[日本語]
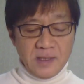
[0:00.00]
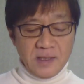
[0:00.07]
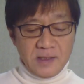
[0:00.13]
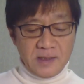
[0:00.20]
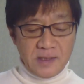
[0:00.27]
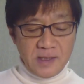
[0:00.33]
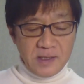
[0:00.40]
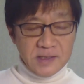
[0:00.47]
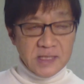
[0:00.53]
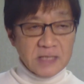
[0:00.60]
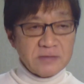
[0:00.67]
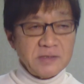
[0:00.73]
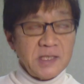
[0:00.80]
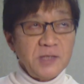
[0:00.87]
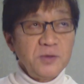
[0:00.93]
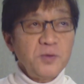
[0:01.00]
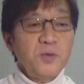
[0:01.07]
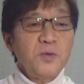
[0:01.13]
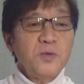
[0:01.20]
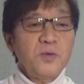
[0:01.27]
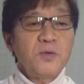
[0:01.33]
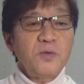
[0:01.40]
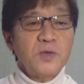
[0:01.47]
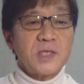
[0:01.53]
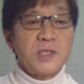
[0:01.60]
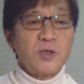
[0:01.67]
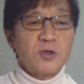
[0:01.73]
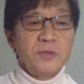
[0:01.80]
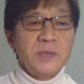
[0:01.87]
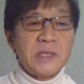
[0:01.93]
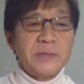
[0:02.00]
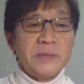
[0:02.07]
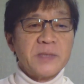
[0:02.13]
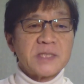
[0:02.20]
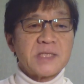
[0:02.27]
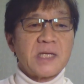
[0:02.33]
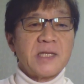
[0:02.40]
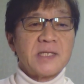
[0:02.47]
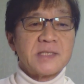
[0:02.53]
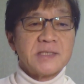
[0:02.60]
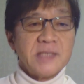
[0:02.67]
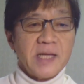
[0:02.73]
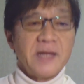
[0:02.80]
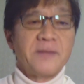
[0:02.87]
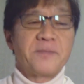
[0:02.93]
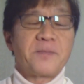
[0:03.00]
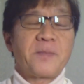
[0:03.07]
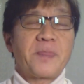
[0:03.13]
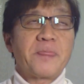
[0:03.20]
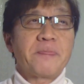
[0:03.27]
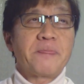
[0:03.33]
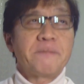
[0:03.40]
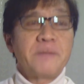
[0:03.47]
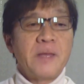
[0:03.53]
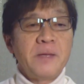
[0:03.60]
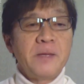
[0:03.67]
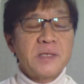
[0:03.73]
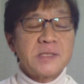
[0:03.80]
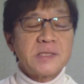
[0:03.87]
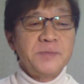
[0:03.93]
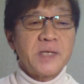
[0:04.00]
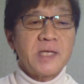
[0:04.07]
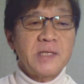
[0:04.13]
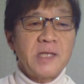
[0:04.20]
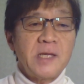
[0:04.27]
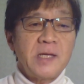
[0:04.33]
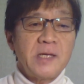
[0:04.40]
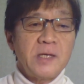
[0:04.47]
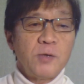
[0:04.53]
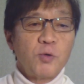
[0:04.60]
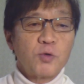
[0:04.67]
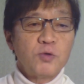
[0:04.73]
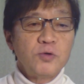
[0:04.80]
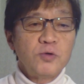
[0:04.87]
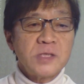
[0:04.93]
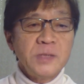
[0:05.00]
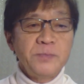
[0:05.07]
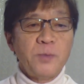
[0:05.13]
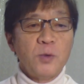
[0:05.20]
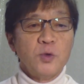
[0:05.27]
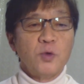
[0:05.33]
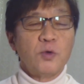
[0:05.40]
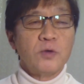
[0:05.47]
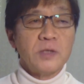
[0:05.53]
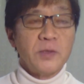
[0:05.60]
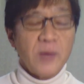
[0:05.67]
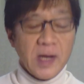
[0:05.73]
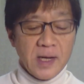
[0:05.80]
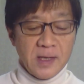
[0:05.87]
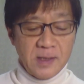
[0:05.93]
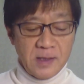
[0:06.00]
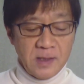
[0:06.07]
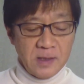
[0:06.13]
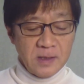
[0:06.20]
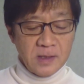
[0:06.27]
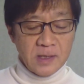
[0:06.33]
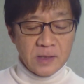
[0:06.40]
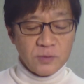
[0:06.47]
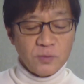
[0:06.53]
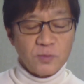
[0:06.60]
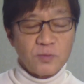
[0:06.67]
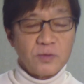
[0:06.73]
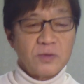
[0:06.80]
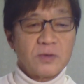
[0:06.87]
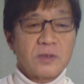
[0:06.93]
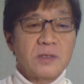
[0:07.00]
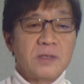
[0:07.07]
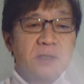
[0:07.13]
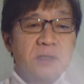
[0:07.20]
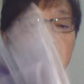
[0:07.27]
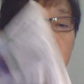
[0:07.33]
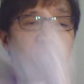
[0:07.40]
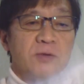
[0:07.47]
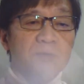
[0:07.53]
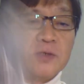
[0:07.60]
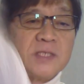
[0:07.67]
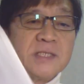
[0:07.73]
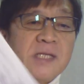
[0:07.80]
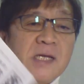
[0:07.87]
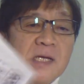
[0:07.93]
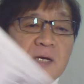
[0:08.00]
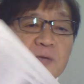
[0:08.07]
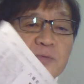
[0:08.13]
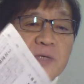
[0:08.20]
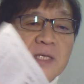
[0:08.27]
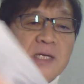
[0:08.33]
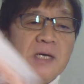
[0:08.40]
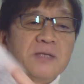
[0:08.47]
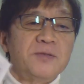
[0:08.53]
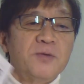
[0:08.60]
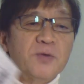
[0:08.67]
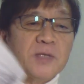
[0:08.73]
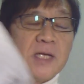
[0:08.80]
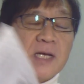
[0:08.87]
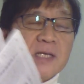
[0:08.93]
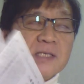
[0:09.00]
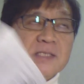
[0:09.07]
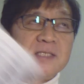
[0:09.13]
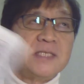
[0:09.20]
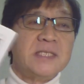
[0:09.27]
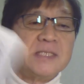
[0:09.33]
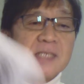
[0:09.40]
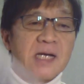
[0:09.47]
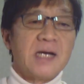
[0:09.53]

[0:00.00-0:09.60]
で、昨年の記録見てみましたらですね、年末に向けて北欧新報の方では、あの、例のの1年間を振り返るようなシリーズが、